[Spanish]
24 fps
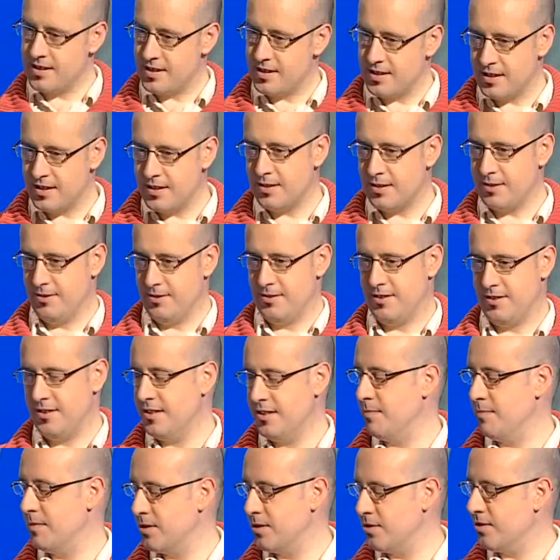sí, y
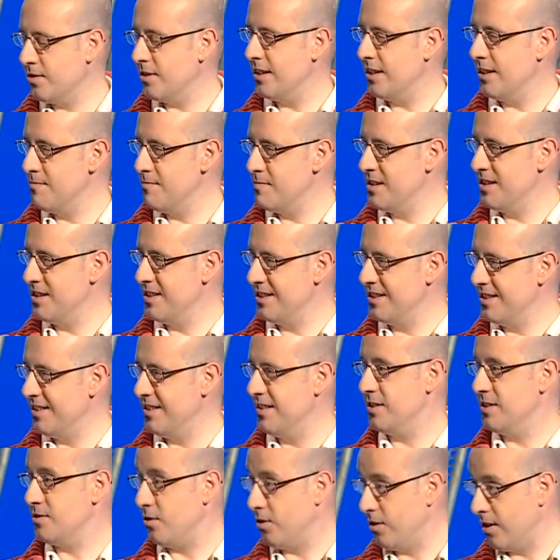me toca a mí
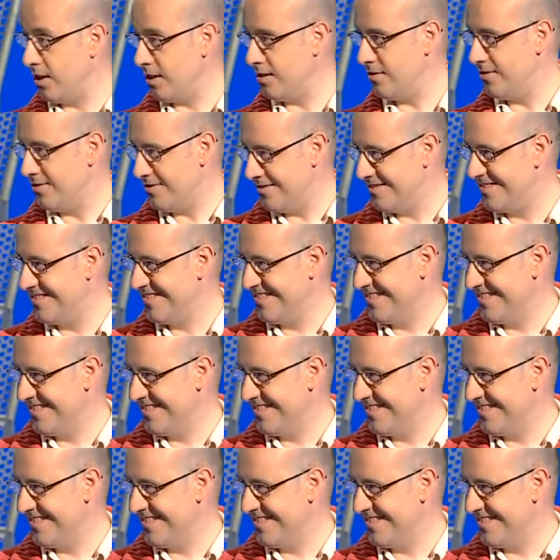descolgarlo. Claro,